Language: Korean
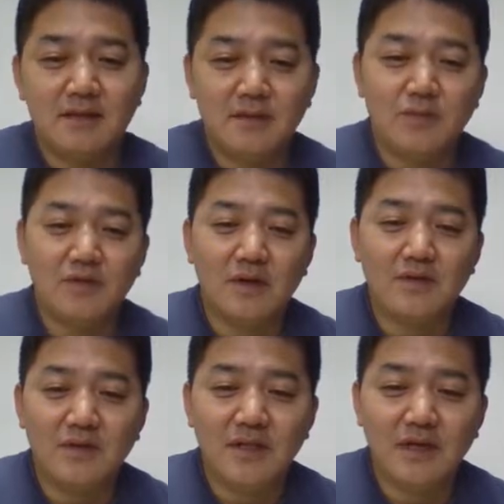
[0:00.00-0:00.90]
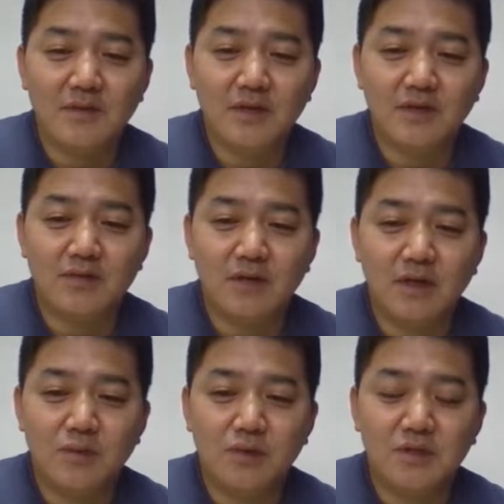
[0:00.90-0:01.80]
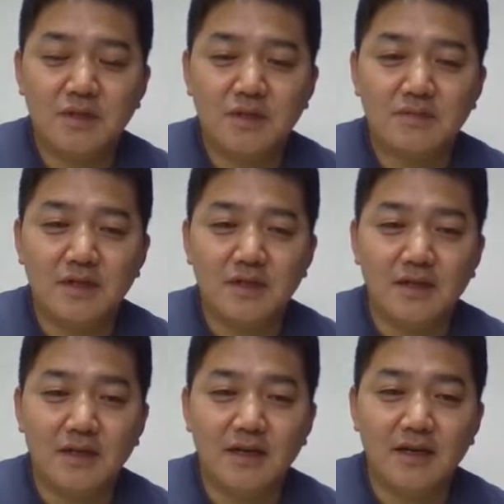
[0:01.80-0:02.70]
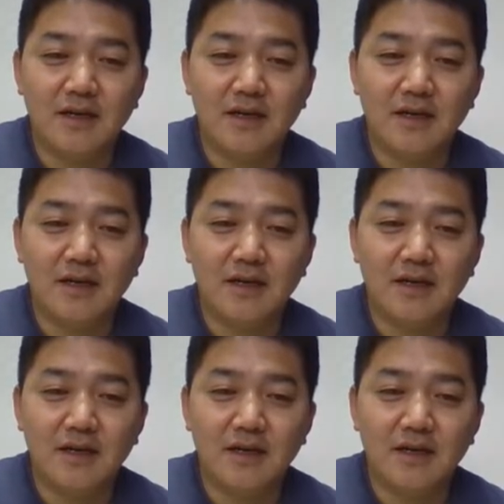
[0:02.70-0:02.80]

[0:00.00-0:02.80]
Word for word: 다 본 것 같고, 그 다음에 또 하나 보시면,